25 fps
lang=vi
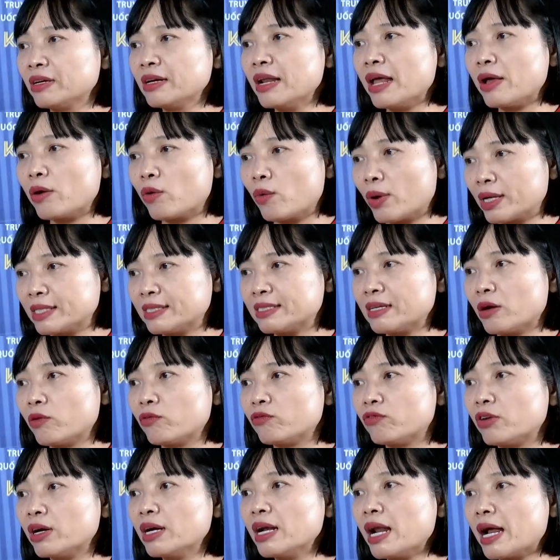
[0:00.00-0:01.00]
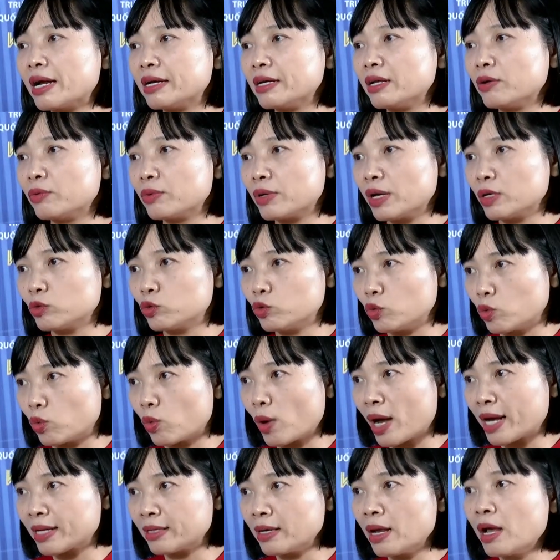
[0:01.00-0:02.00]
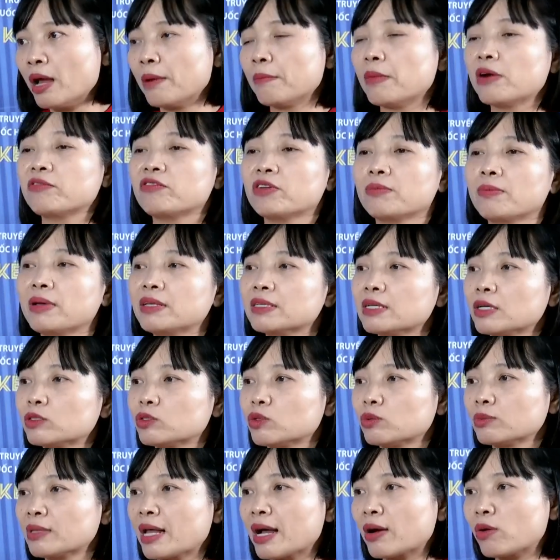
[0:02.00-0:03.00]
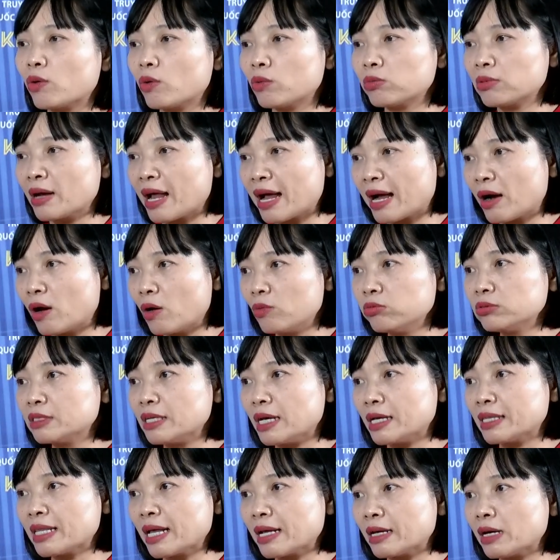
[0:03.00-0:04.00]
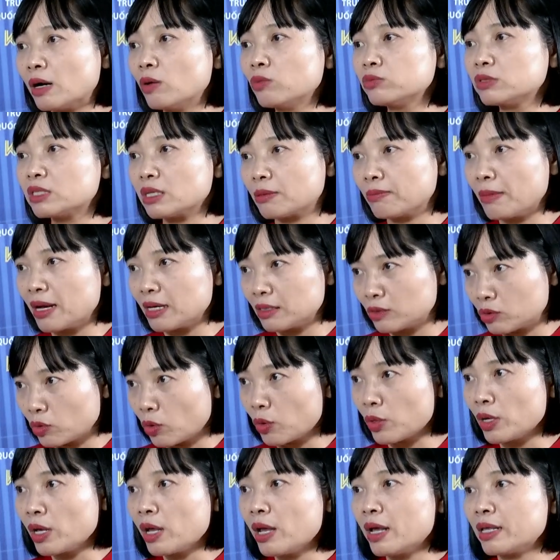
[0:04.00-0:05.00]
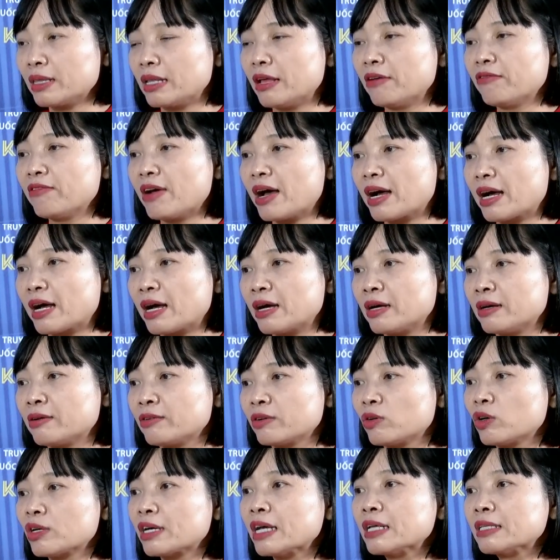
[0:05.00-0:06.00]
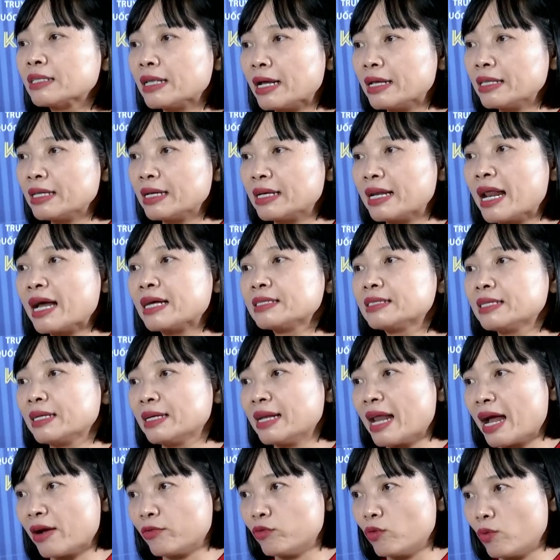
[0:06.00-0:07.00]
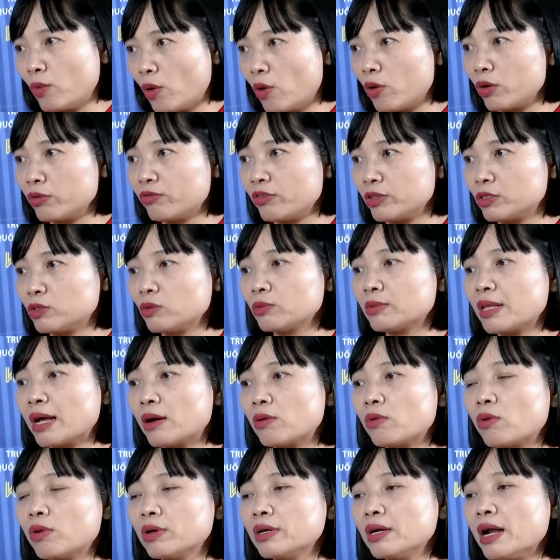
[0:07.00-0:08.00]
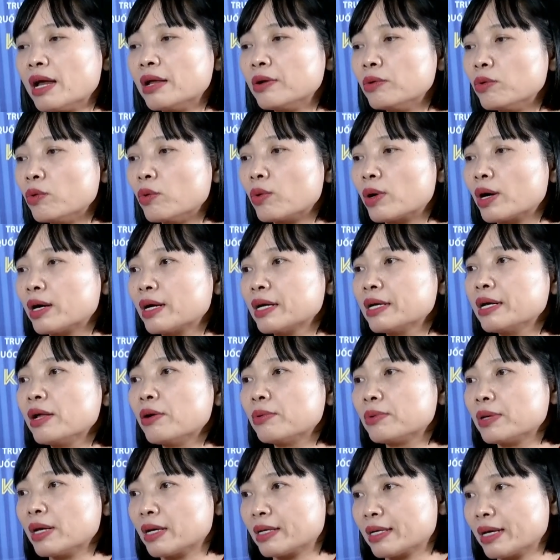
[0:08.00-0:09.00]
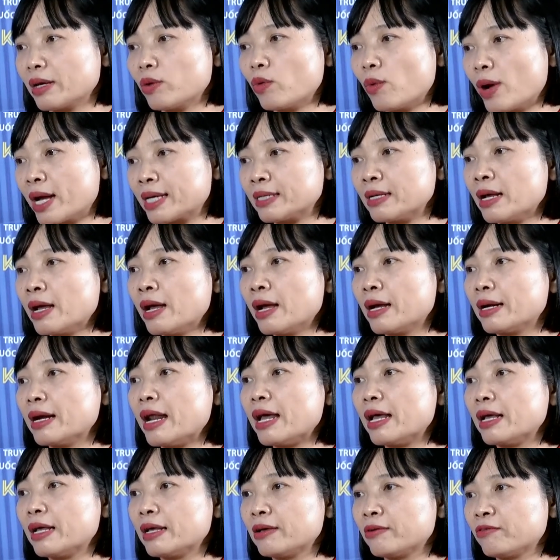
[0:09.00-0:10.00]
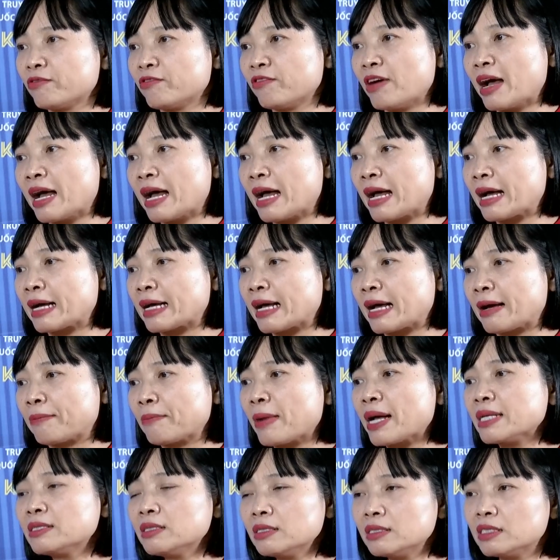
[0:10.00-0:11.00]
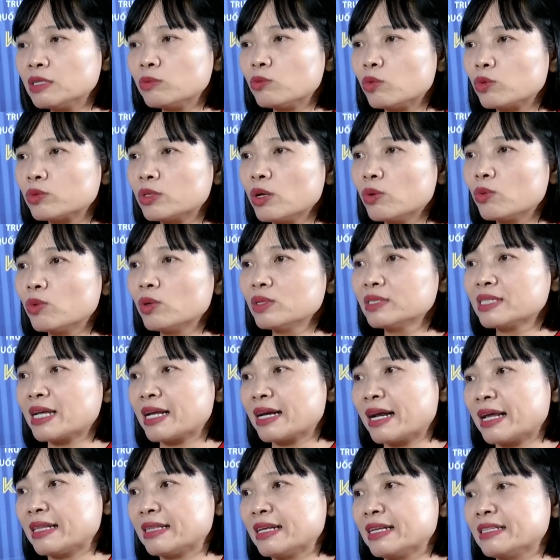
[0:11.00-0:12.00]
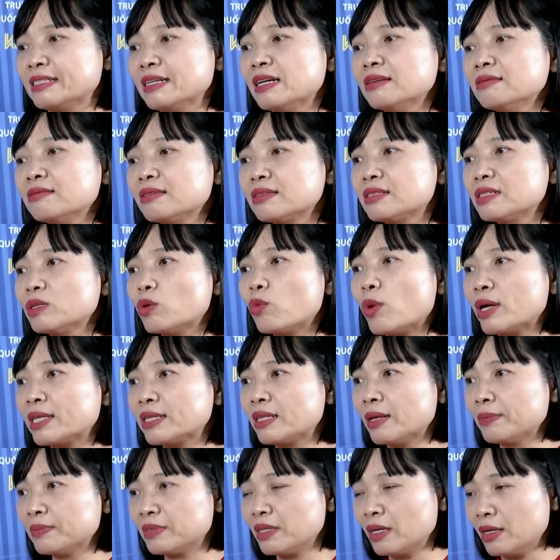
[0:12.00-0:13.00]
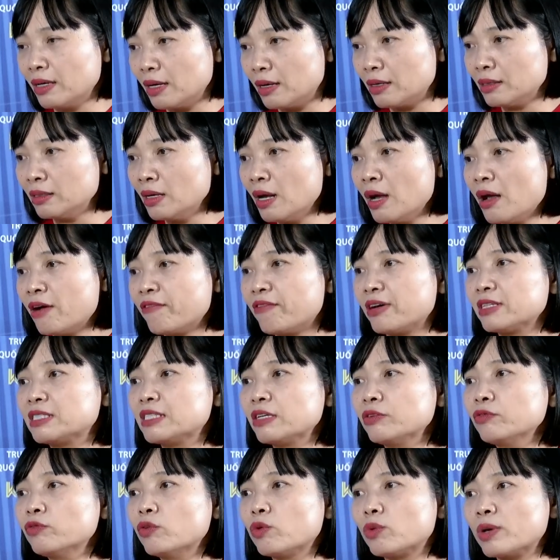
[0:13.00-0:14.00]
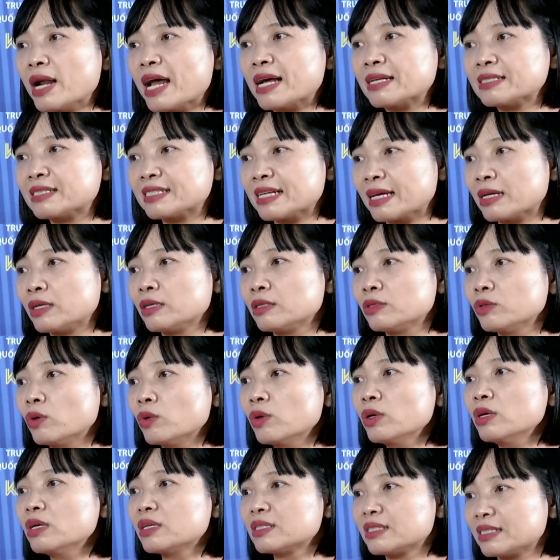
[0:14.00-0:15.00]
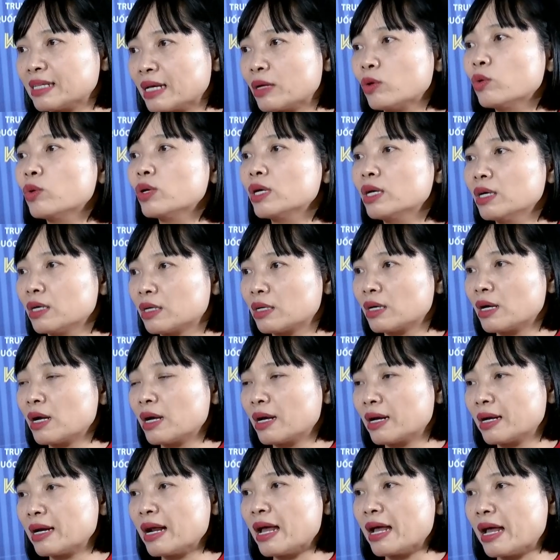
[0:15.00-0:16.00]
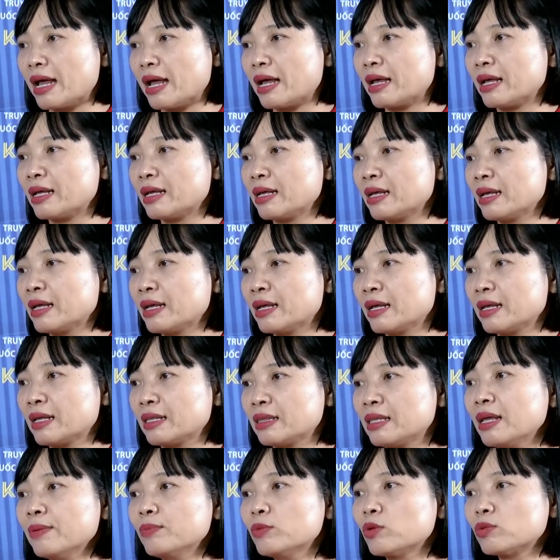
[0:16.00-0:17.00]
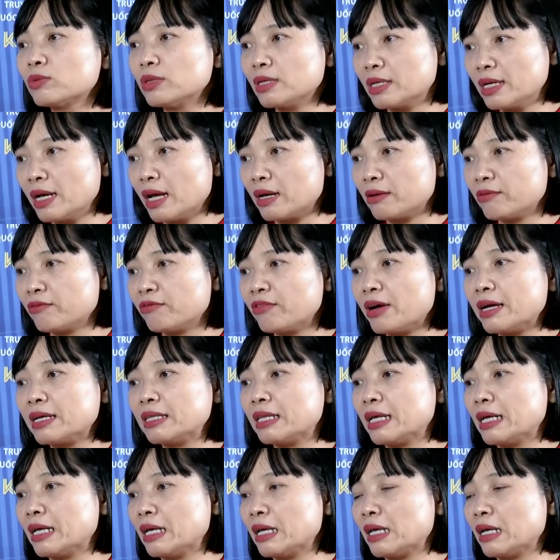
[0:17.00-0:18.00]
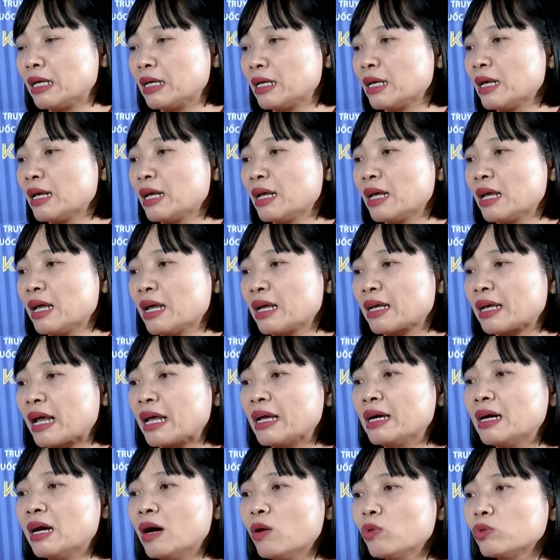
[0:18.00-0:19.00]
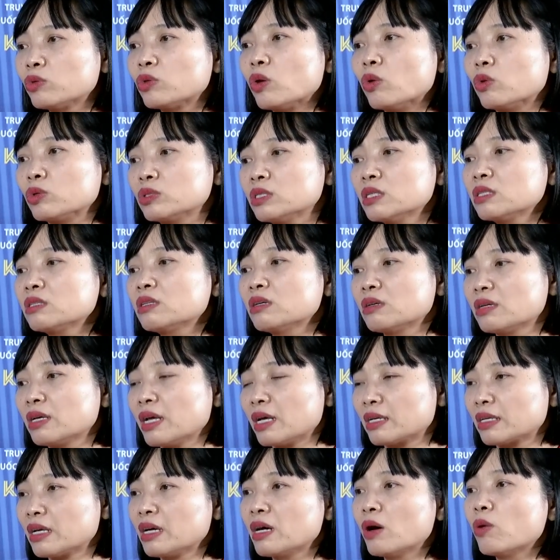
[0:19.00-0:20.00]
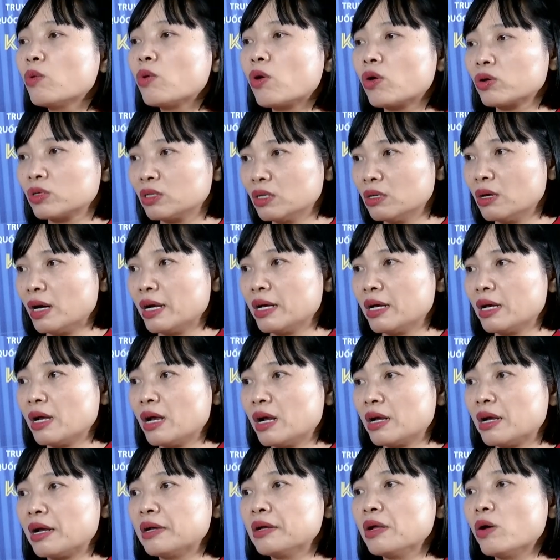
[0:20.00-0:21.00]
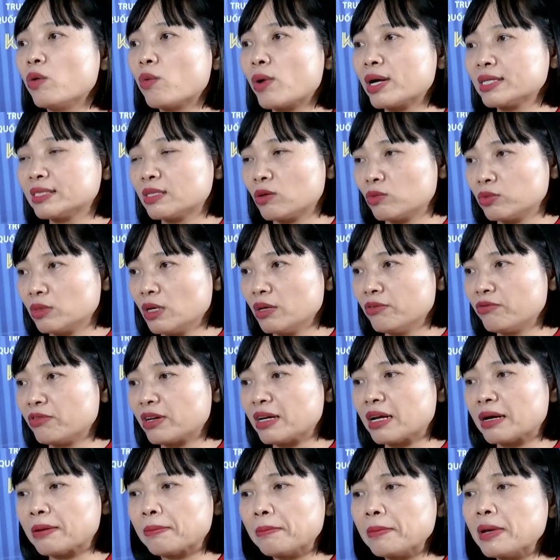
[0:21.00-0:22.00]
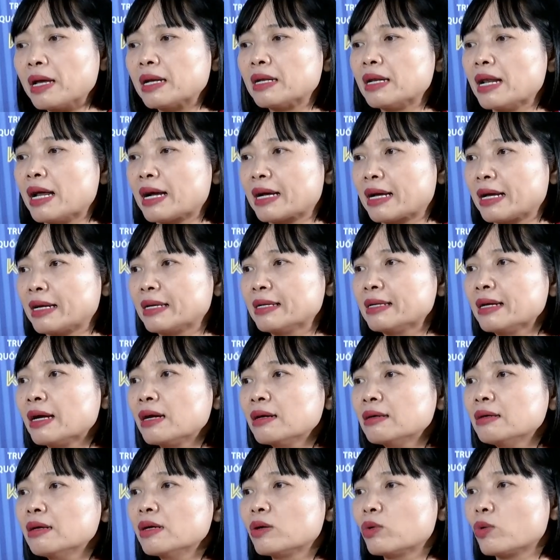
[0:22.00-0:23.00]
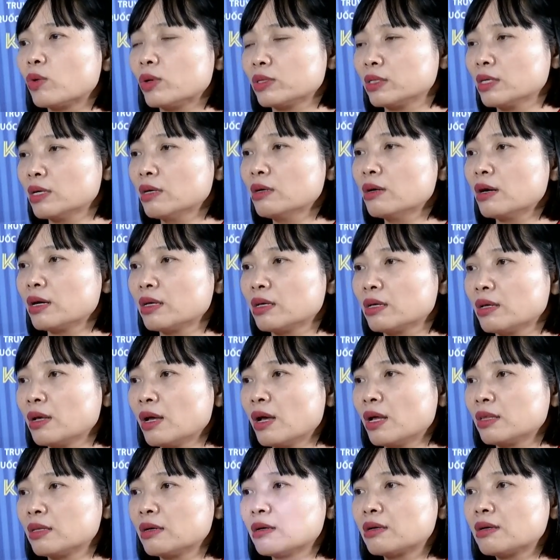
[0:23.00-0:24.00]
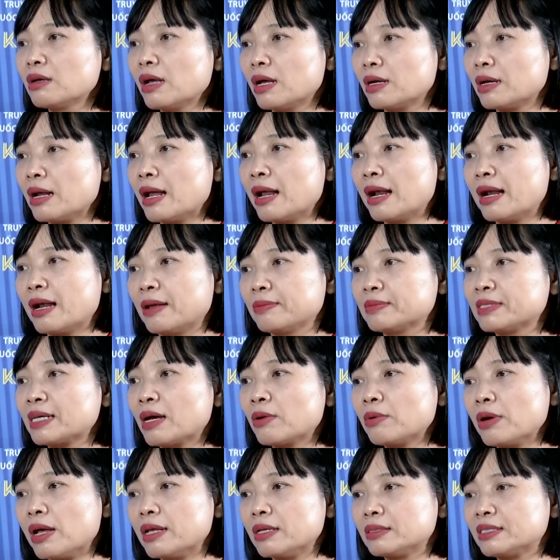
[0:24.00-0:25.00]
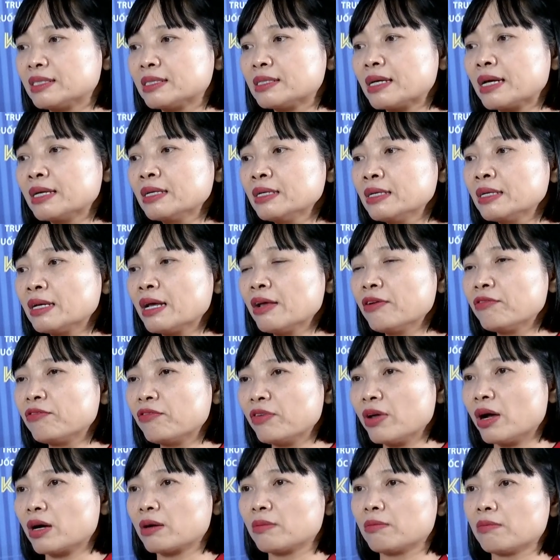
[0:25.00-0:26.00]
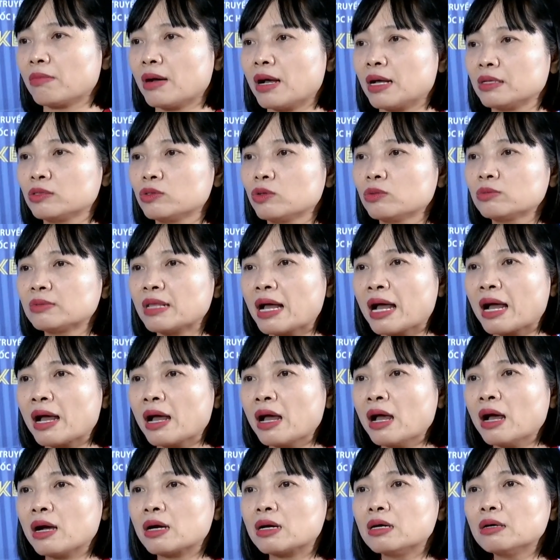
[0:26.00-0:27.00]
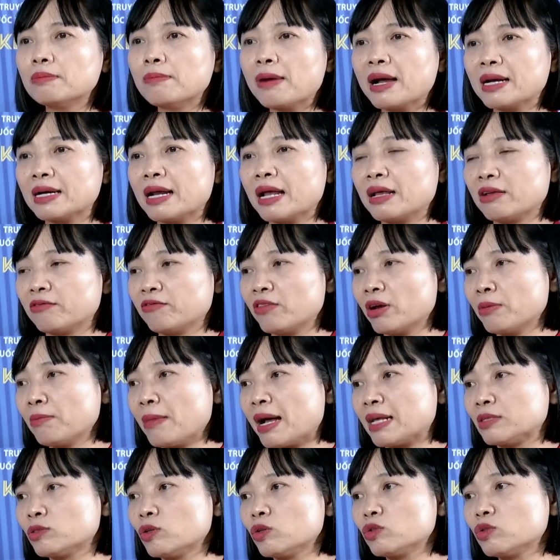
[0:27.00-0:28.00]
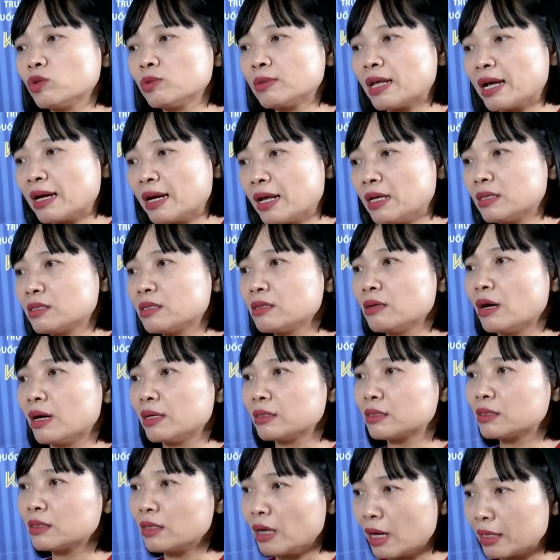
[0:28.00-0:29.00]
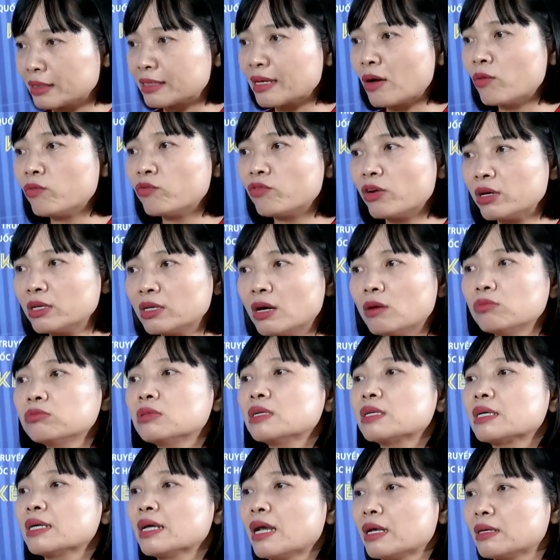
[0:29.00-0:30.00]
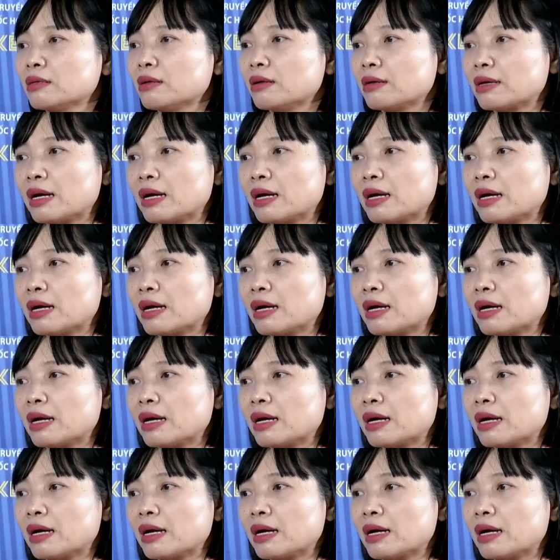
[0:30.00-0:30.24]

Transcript: vấn đề quan trọng vẫn là điều kiện chủ quan, bởi vì bây giờ chúng ta cũng đã khống chế thành công dịch bệnh rồi, thế và kinh tế thì đang trên đà phục hồi và chúng ta cũng có đầy đủ các cái điều kiện khách quan để và 3 chương trình mục tiêu quốc gia này thì nhận được sự quan tâm rất lớn và chính phủ đang dành nỗ lực, dành nguồn lực để tiếp tục thực hiện. Vậy thì cái khâu tổ chức thực hiện, cái khâu con người là điều quan trọng nhất và đặc biệt là cái năng lực của những người thực hiện. Làm sao để tránh cái việc mà chúng ta cứ ban hành văn bản rồi chúng ta lại sửa xong vẫn không thực hiện